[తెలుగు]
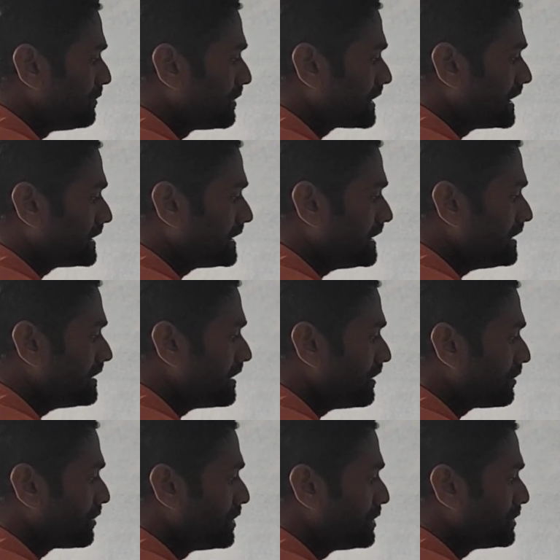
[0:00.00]
ఒకటి
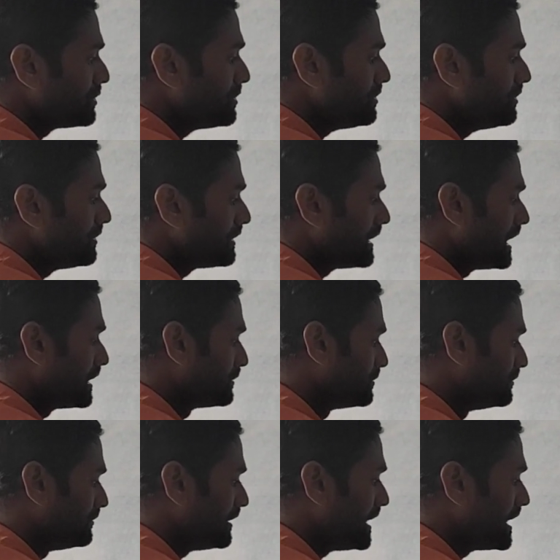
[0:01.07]
రెండు
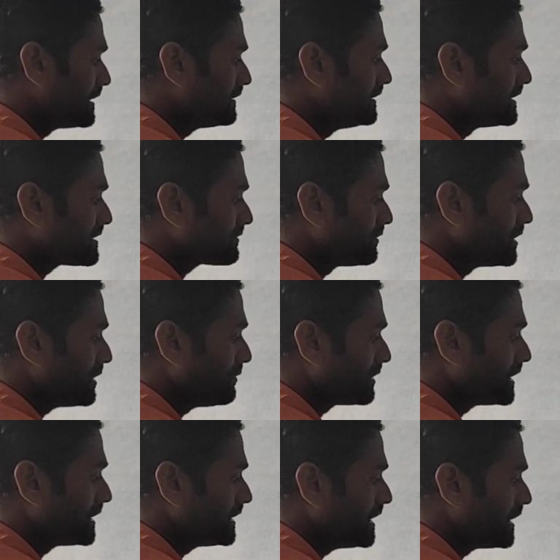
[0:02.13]
నాలుగు ఐదు తీసుకుంటే
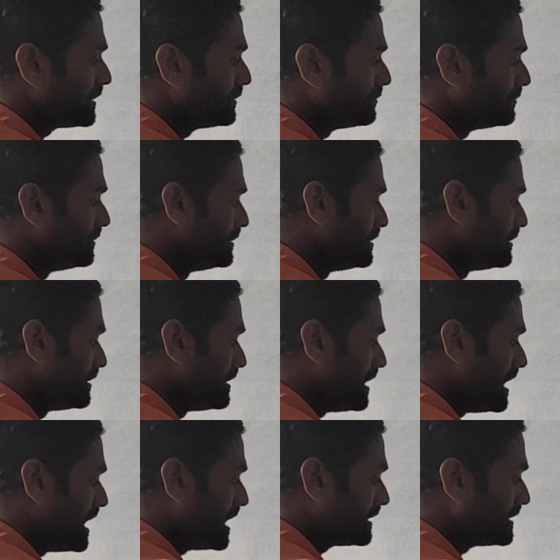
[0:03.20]
ఒకటి ఐదు
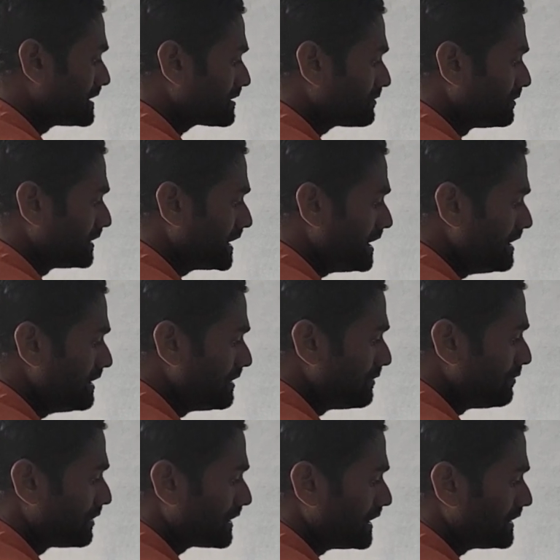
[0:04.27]
ఆరు తీసుకుంటే
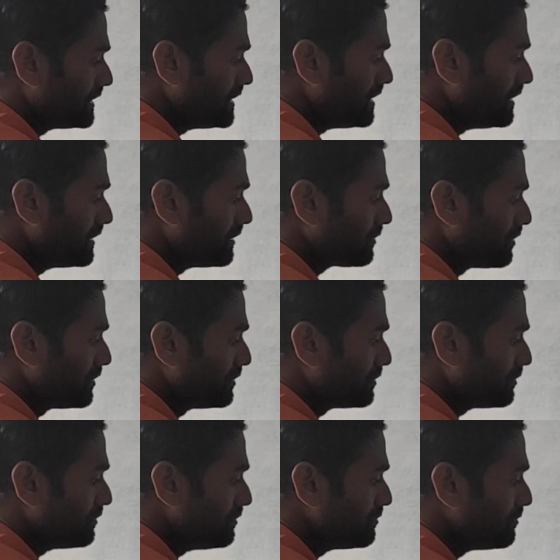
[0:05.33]
ఒకటి
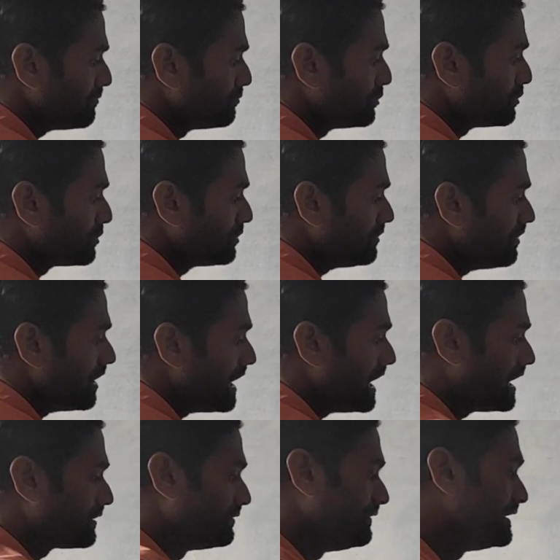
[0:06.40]
రెండు మూడు
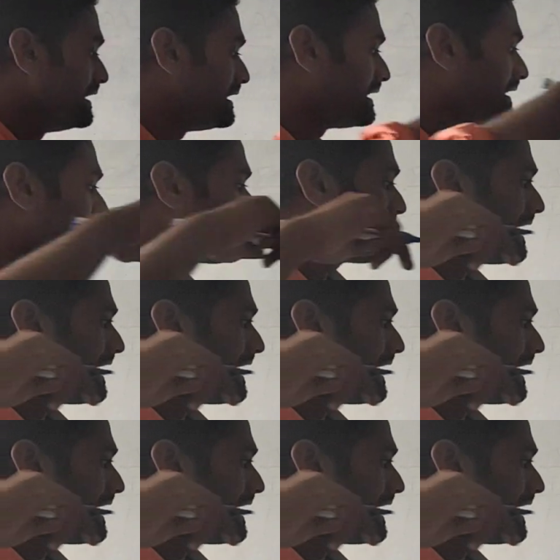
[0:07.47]
ఆరు ఇట్లా